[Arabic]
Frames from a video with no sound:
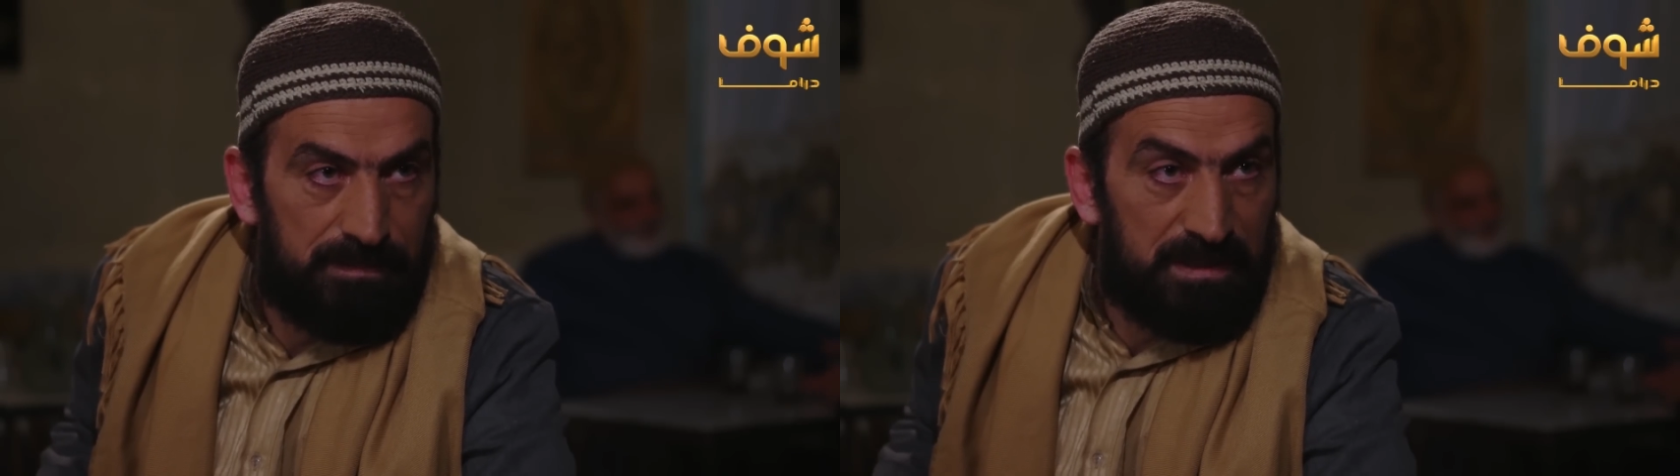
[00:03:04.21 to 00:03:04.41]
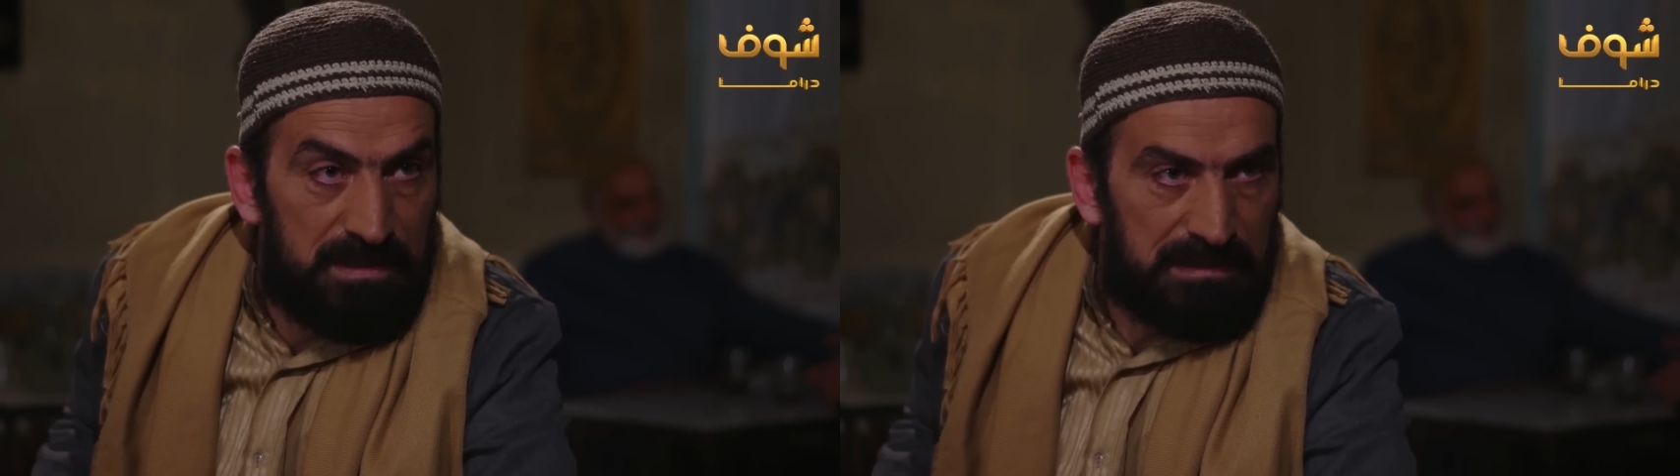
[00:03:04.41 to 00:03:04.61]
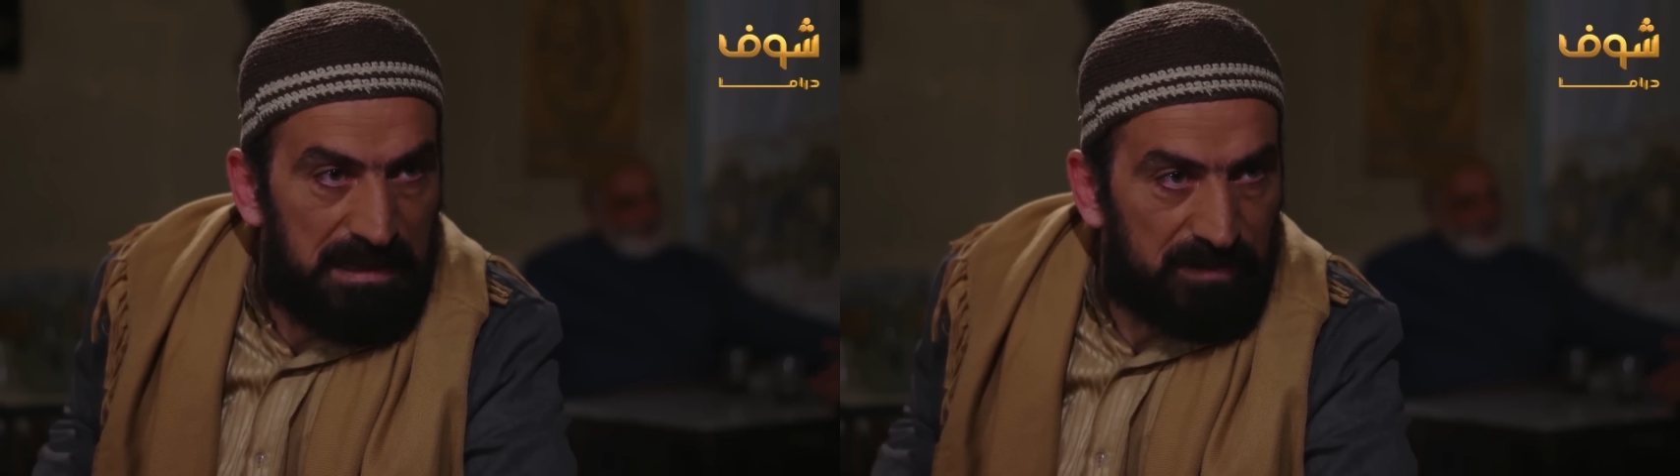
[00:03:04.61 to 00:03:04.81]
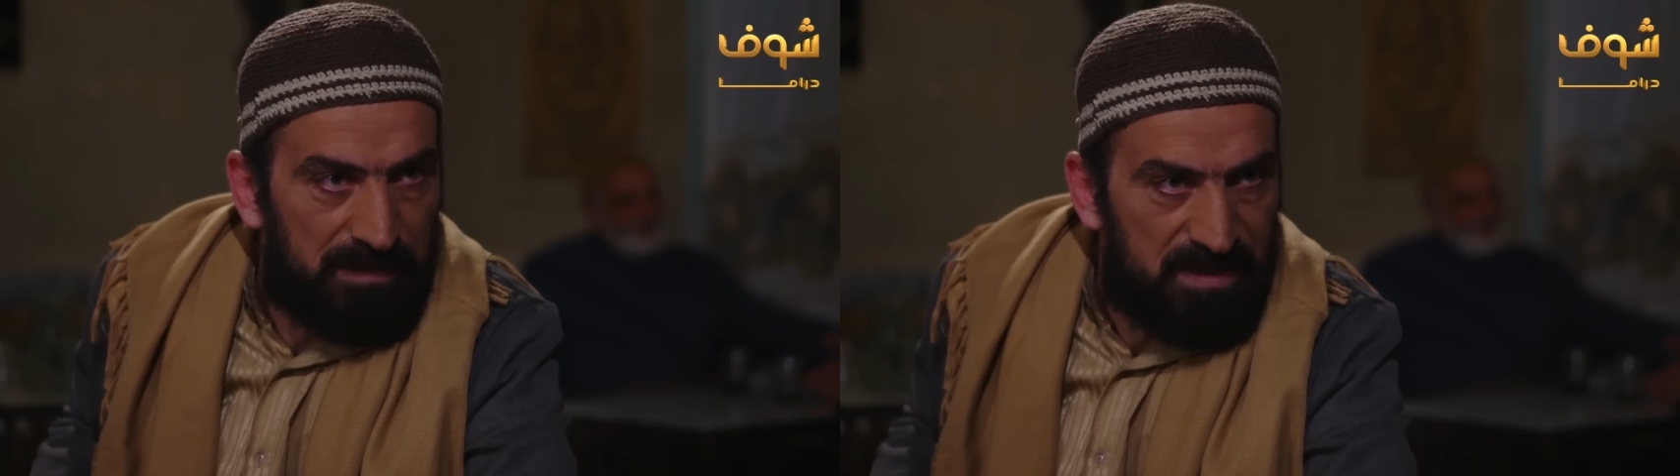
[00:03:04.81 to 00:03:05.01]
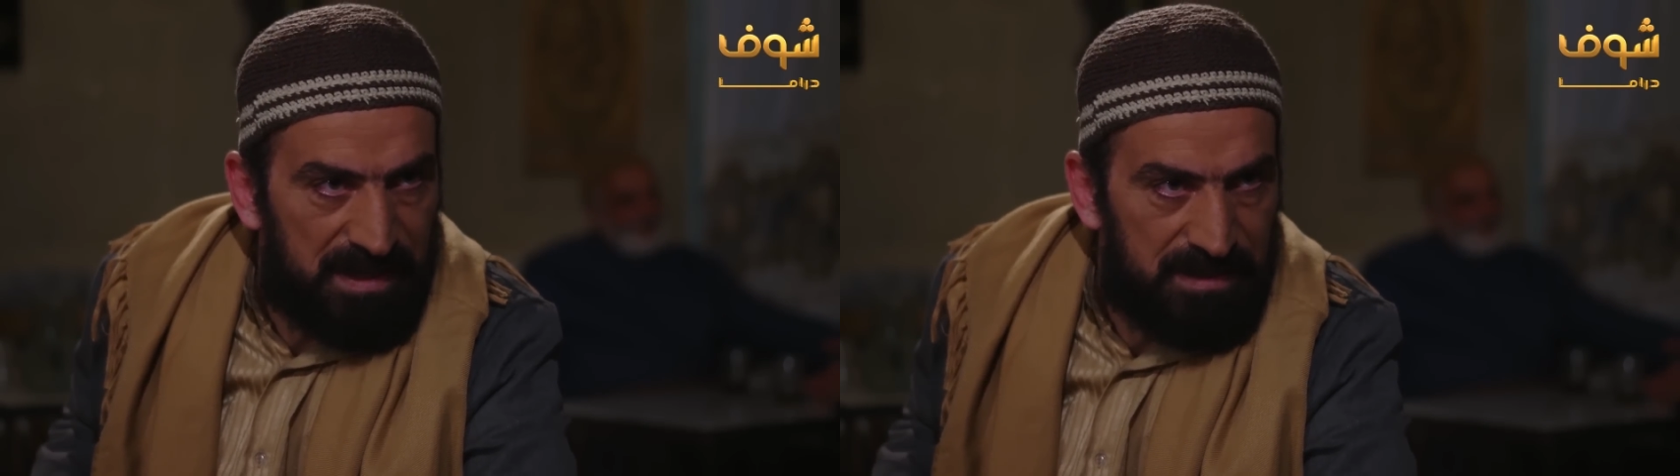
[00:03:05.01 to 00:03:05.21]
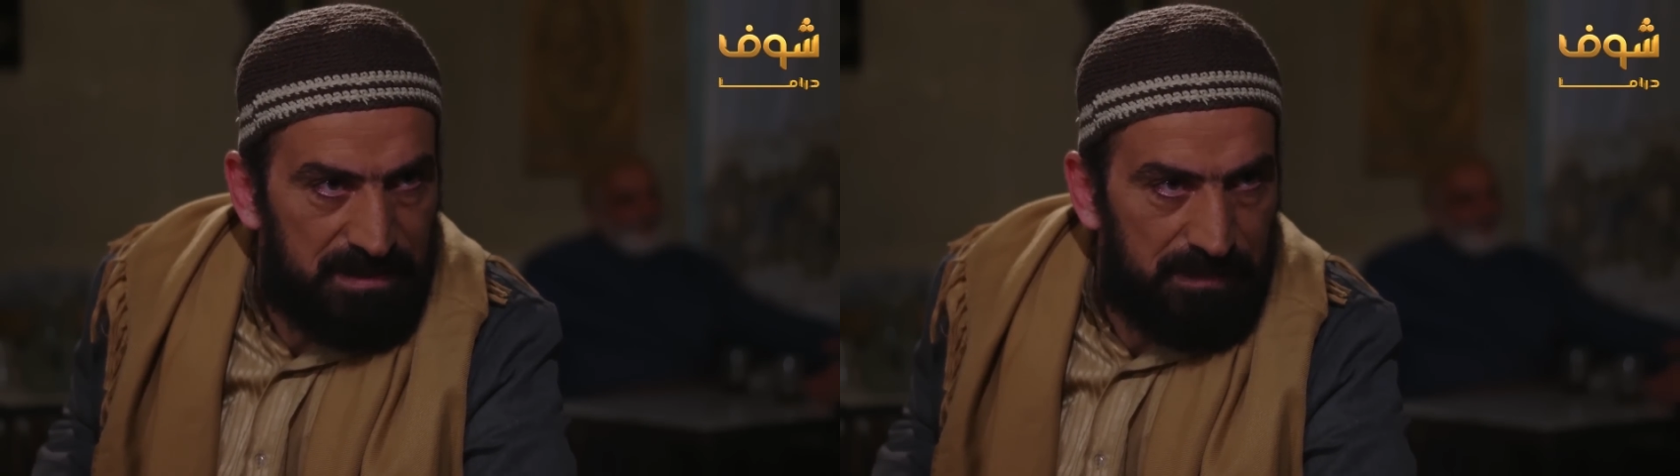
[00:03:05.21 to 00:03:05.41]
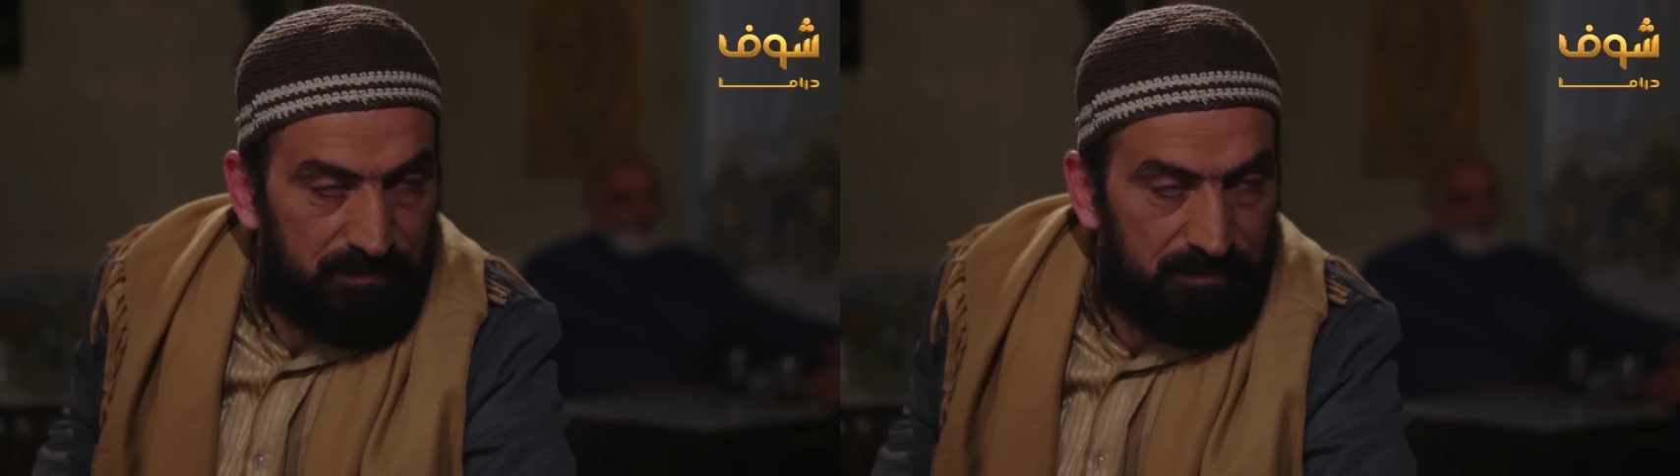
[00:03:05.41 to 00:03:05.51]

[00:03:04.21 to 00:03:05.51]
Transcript: بقول لك لا تخبي علي